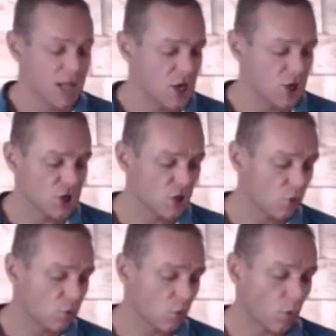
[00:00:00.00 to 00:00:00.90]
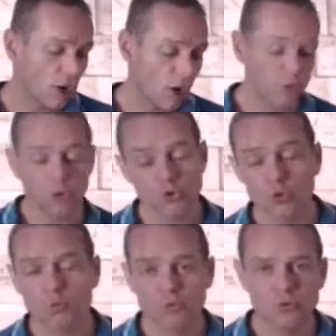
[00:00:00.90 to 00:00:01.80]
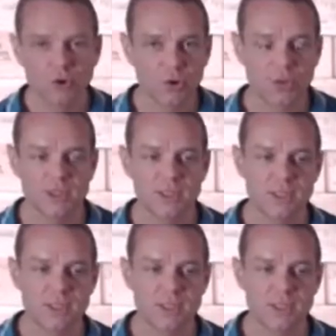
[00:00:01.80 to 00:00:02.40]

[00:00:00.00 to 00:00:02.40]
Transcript: et j'ai trois enfin j'en ai plusieurs des,